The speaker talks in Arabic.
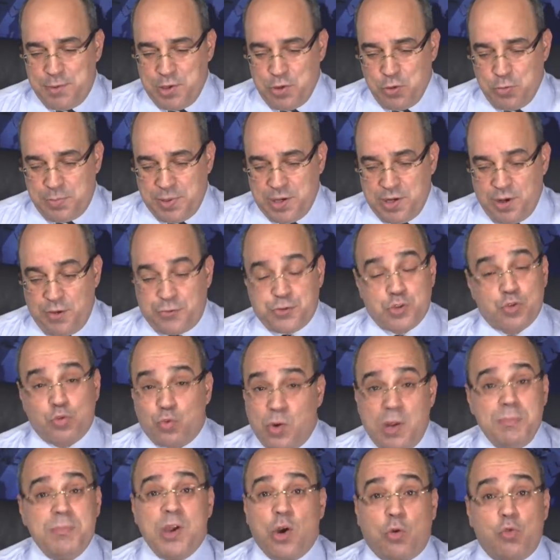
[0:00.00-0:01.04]
بينه وبين نفسه
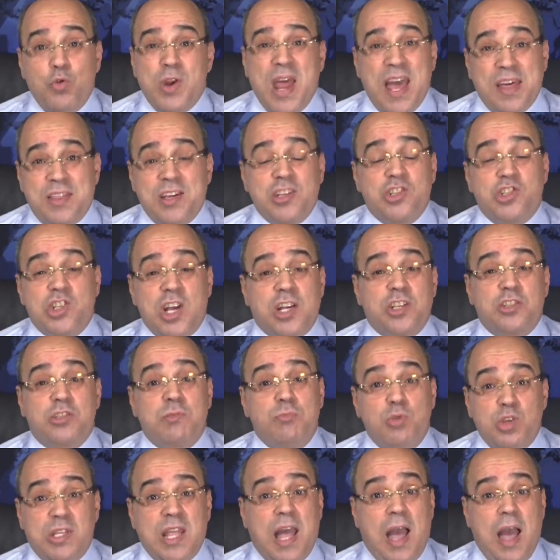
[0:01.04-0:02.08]
لم يكن هذا الشخص
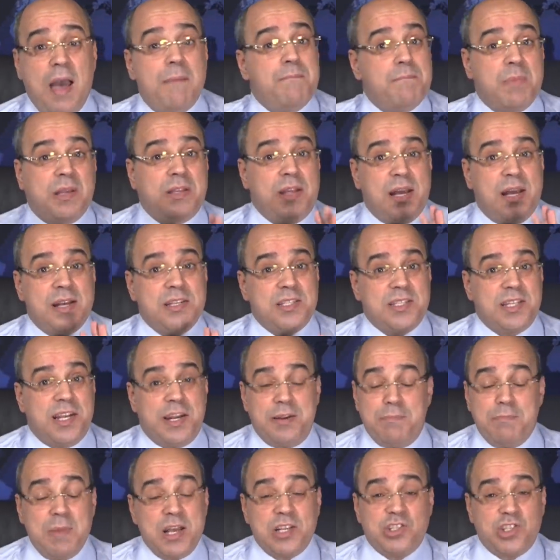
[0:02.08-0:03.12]
متعمد أصلا
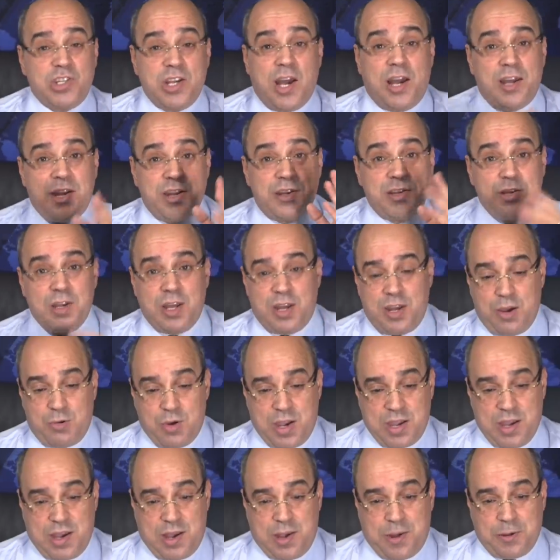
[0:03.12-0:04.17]
ماشي على
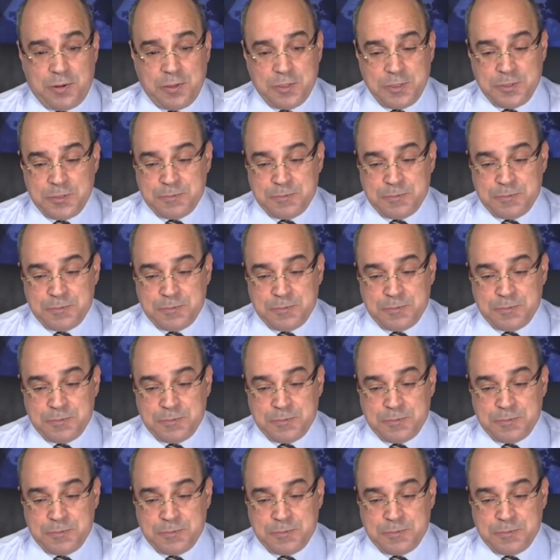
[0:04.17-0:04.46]
نواياه